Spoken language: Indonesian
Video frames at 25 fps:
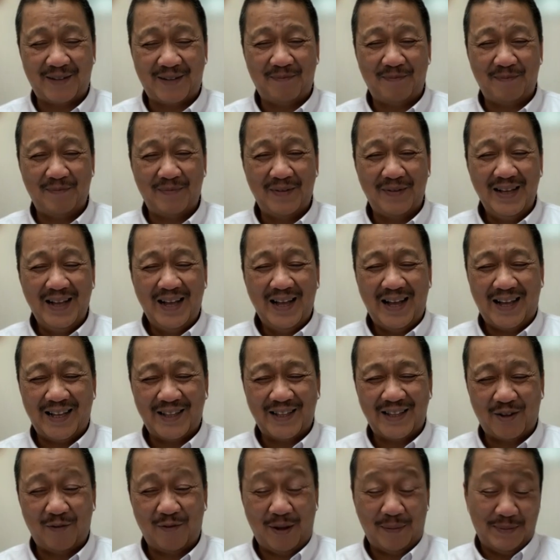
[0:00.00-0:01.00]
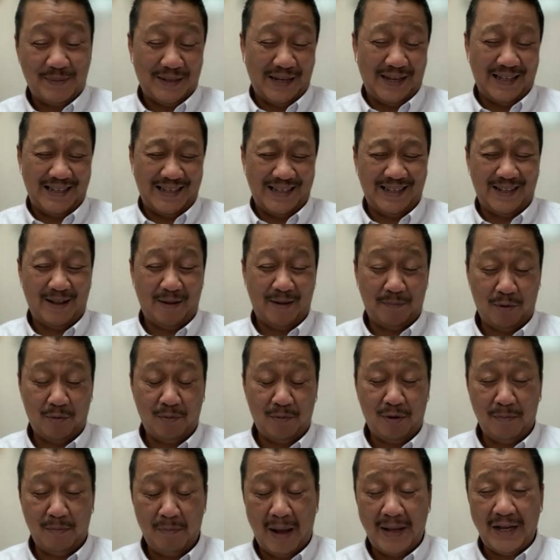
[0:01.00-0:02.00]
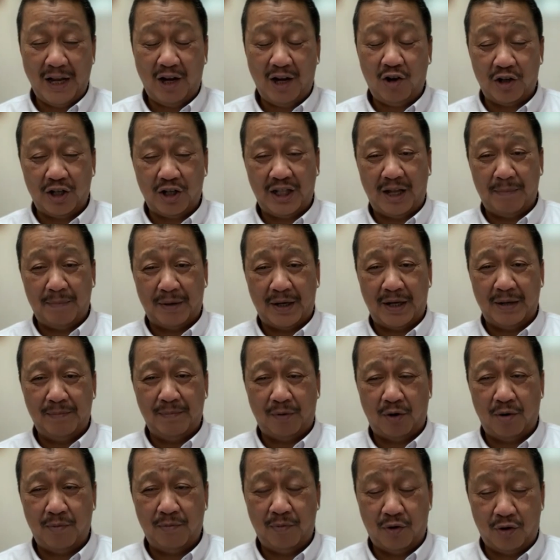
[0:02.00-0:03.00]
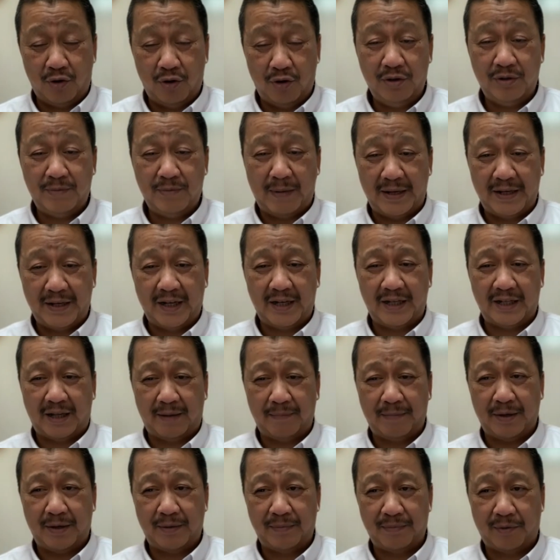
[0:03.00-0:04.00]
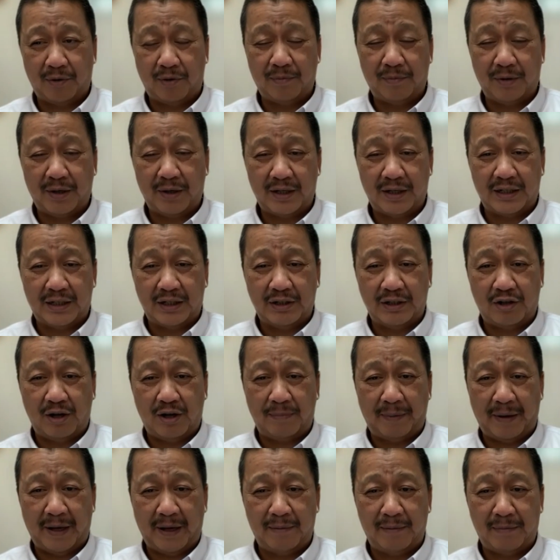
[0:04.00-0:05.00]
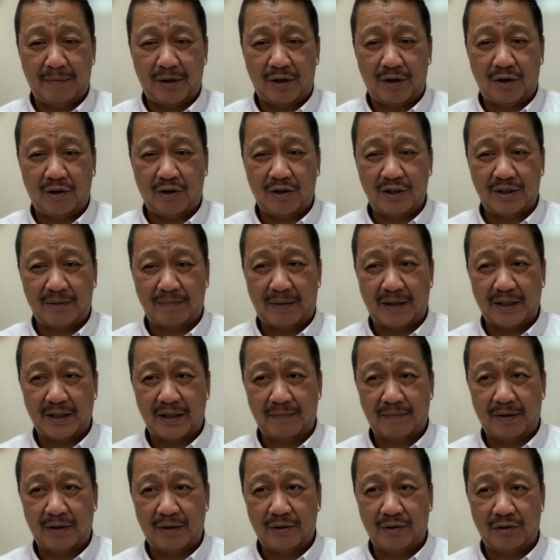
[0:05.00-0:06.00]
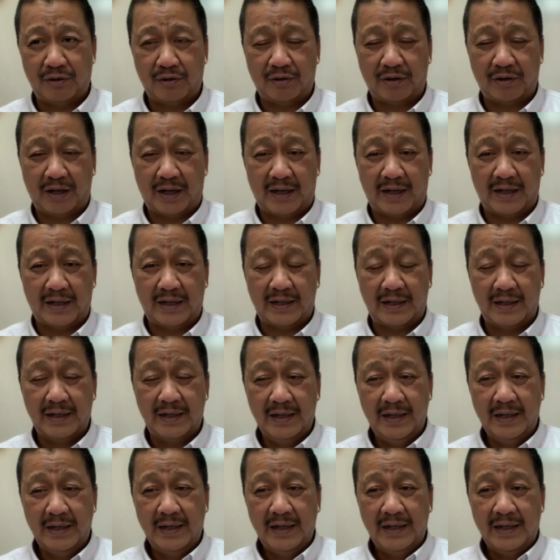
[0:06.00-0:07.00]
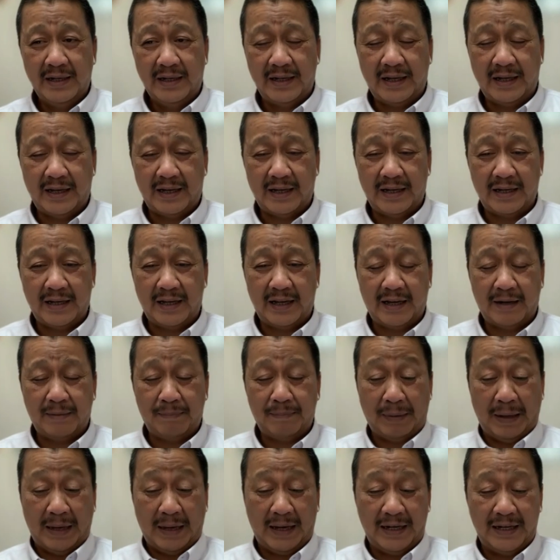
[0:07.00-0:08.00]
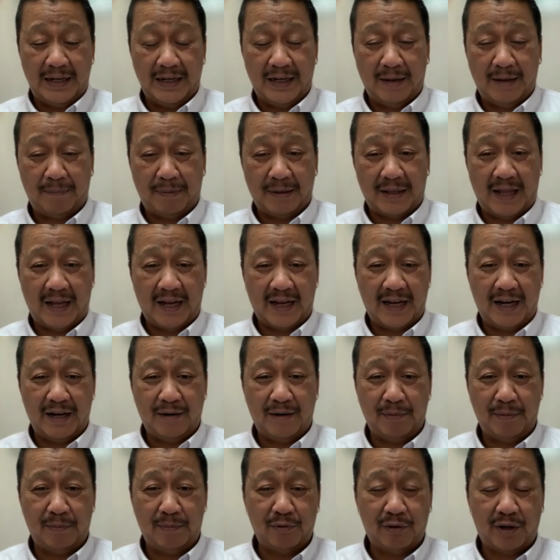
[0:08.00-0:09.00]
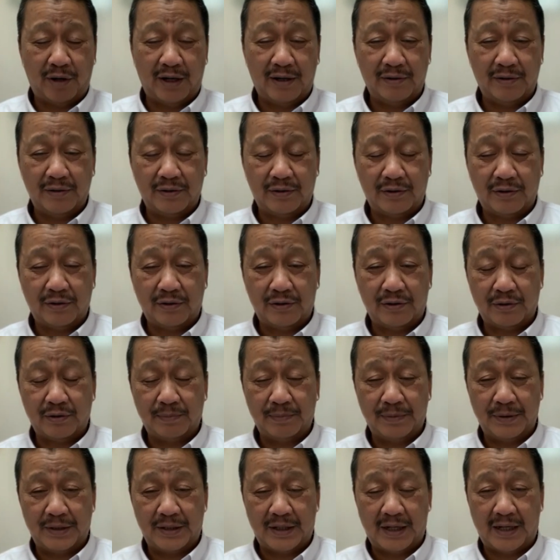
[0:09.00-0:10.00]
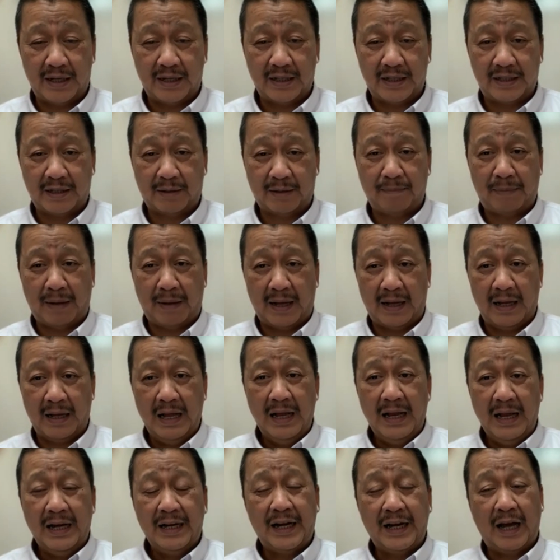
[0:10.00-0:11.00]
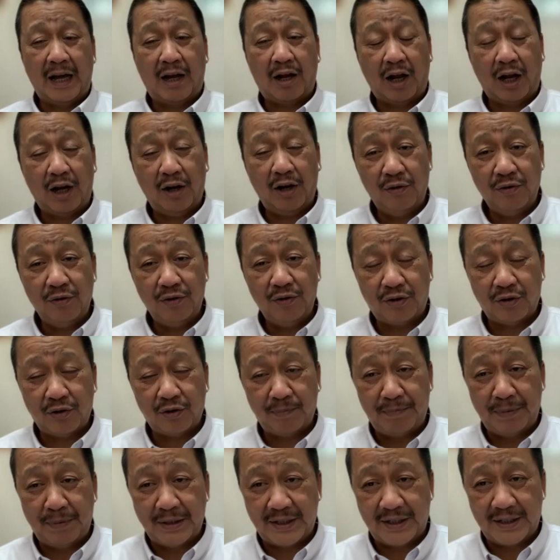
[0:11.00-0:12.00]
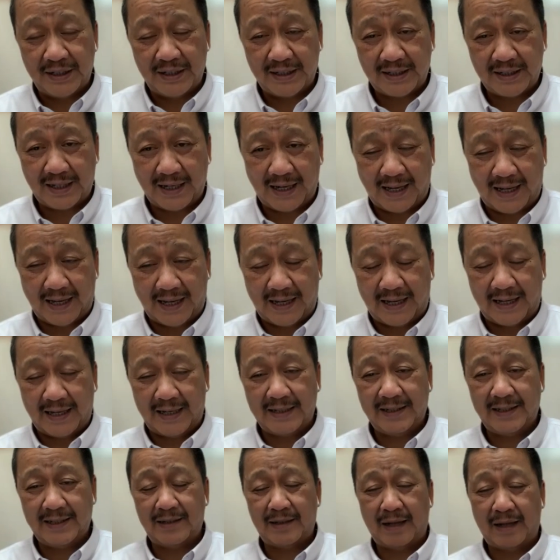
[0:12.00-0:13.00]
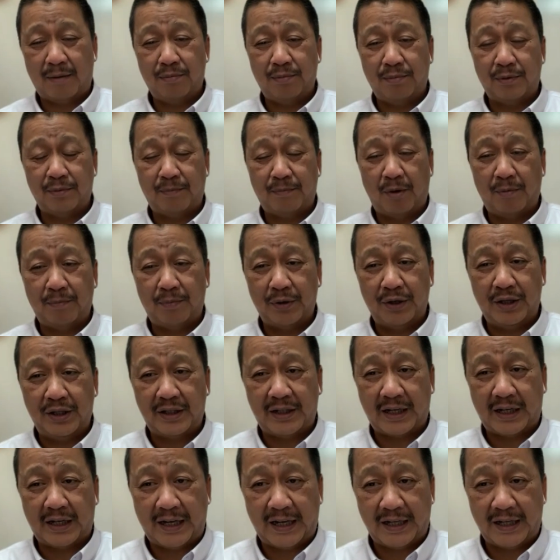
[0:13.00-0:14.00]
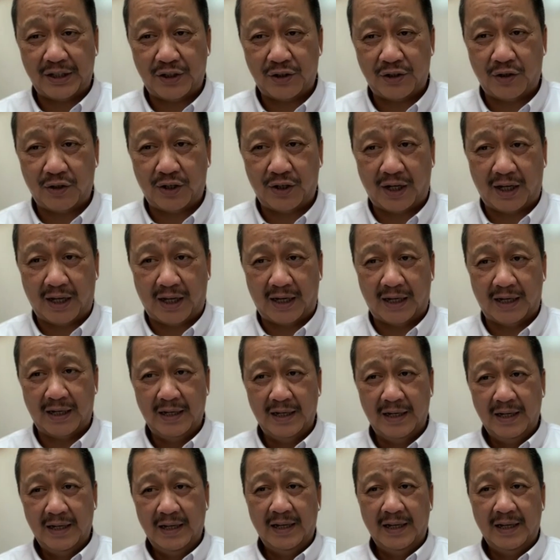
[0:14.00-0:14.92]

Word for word: Promonya ya. atau website kita promo. Banyak kok kita bikin promo, banyak kita bikin promo, kita juga pengen mendorong teman-teman untuk yang yang yang pengen dapat harga lebih murah untuk untuk bisa terbang. Nah kalau untuk bisnis kelas maupun internasional